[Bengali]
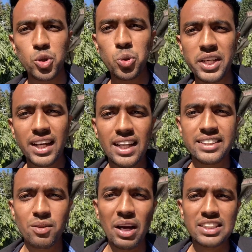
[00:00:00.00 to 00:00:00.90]
দুইটা
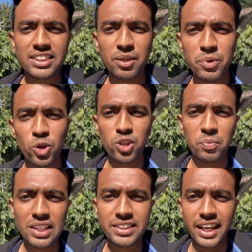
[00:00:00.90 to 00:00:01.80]
ক্লাসের মাঝে যে বিরতি
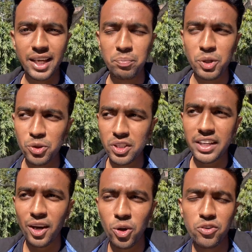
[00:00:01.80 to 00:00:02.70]
পেয়েছি এই
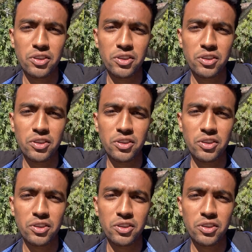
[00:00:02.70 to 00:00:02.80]
বিরতিটাও